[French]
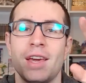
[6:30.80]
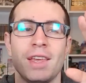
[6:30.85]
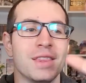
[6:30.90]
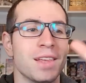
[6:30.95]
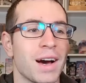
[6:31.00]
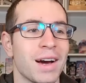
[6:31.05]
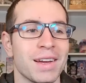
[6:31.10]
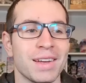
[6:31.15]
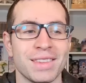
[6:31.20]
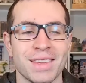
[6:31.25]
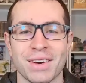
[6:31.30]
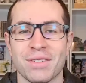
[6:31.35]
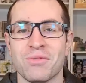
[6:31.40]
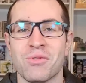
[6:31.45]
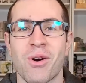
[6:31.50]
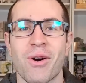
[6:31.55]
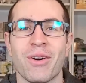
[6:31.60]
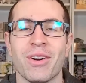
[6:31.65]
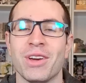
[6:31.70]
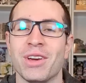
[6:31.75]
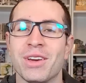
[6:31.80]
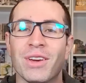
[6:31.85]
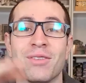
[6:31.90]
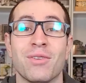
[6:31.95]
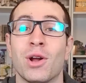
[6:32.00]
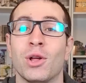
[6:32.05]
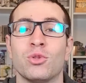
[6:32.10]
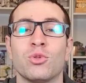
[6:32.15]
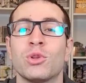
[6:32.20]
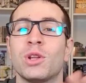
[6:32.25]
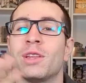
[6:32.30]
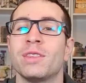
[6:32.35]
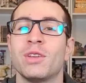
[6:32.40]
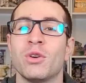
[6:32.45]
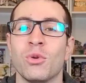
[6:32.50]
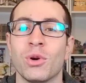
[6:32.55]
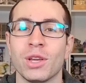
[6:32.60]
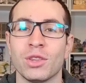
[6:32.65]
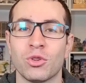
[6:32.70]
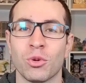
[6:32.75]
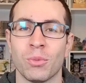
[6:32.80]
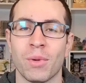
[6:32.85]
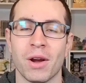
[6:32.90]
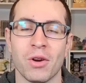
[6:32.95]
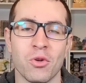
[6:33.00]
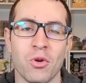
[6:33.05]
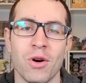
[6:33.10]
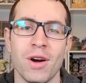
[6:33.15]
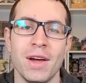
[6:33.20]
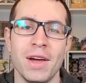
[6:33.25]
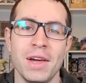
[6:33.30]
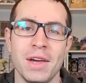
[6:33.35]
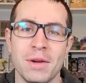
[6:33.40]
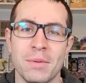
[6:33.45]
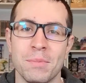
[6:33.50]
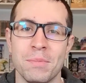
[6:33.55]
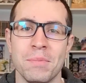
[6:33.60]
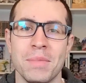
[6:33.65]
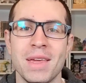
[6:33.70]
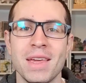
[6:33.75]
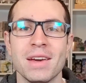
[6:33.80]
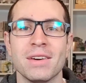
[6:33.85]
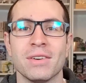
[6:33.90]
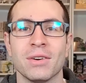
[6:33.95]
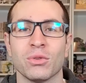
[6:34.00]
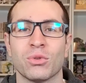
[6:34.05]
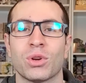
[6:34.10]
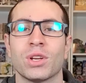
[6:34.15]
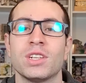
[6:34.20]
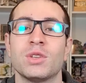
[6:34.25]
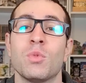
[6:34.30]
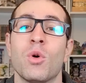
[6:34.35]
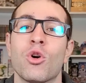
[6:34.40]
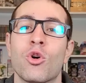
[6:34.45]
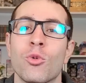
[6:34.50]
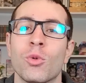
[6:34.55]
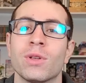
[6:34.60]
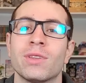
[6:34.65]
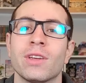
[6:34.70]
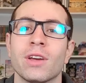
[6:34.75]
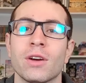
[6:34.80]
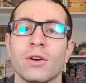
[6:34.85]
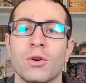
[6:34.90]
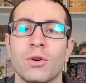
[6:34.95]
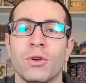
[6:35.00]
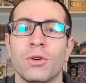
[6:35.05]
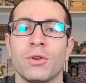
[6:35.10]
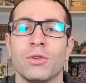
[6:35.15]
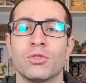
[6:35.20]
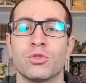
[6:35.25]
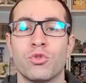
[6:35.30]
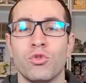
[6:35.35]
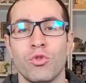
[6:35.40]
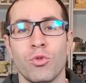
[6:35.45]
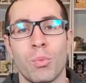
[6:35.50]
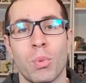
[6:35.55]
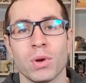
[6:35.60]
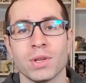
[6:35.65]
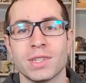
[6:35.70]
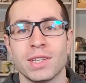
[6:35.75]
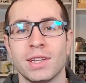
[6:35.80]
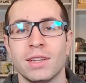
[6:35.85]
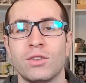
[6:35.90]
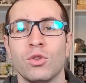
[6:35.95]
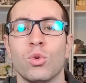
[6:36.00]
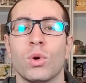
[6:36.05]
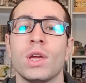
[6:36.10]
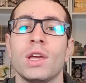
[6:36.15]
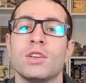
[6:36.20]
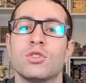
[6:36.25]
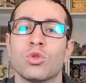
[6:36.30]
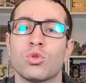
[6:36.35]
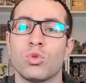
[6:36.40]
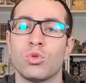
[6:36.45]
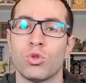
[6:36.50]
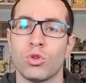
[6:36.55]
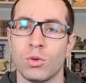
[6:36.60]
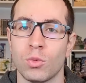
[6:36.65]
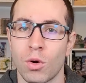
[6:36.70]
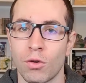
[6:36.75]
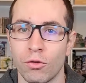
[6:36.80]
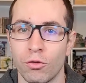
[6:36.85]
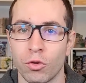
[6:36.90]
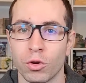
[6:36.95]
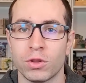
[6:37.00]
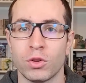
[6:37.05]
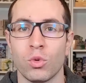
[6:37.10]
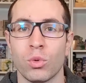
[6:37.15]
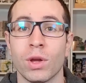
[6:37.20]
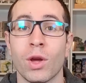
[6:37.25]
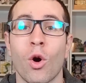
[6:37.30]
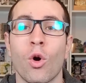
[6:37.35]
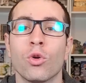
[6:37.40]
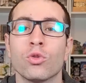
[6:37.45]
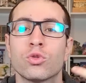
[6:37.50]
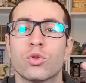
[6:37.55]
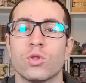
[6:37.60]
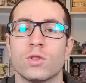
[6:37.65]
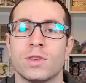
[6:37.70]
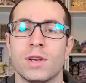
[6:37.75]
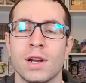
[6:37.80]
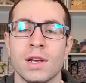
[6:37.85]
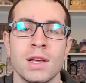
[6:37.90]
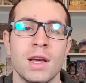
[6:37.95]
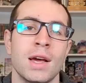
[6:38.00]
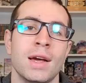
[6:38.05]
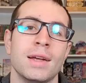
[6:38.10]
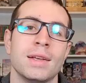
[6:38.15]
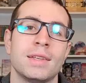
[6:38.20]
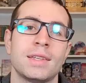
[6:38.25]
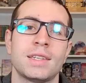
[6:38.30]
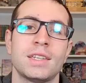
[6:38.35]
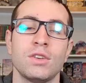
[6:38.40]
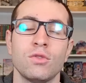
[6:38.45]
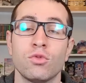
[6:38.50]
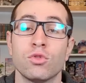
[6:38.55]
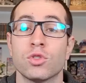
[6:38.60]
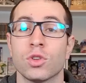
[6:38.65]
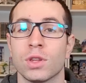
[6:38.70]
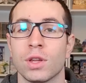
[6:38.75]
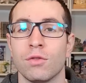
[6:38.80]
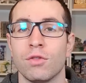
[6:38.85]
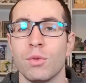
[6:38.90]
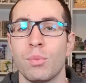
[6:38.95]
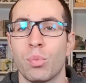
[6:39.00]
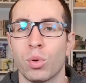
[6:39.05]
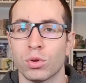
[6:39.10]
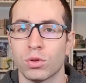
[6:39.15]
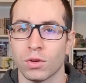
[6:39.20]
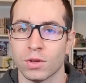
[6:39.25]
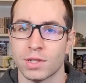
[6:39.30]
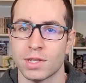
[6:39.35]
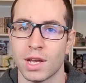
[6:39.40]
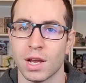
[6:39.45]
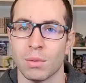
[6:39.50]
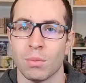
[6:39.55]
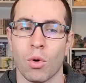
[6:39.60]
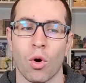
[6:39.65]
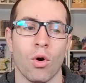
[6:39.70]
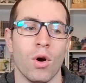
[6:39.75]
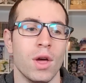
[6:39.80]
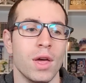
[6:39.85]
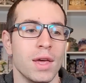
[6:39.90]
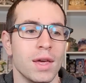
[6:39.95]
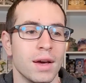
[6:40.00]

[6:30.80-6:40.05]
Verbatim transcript: qui n'a rien à voir, et voilà, toutes les théories tombent à l'eau. Mais en tout cas, dites-moi en commentaire euh, ce que vous pensez des théories, et surtout, donnez-moi vos théories autres que celles-là, si vous en avez potentiellement.